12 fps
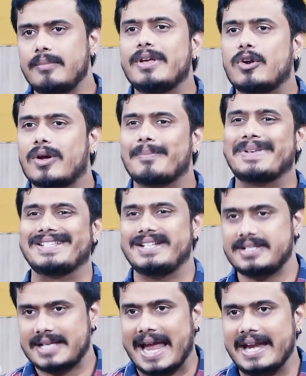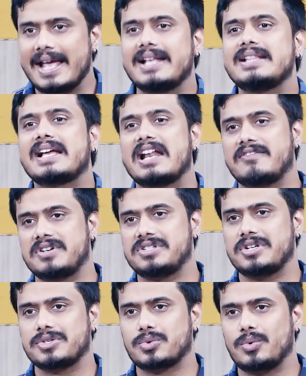మీరు ఒక బిజినెస్ ఐడియా కింద కన్వర్ట్
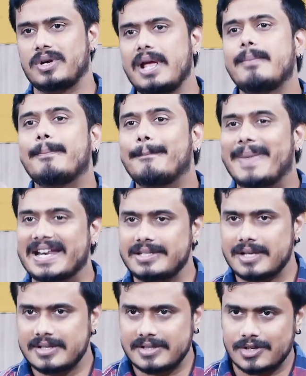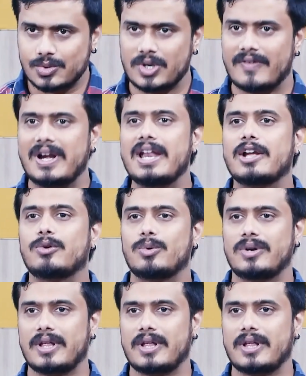చేసుకుంటే పర్చేస్ చేసుకునే వాళ్ళు ఎక్కువ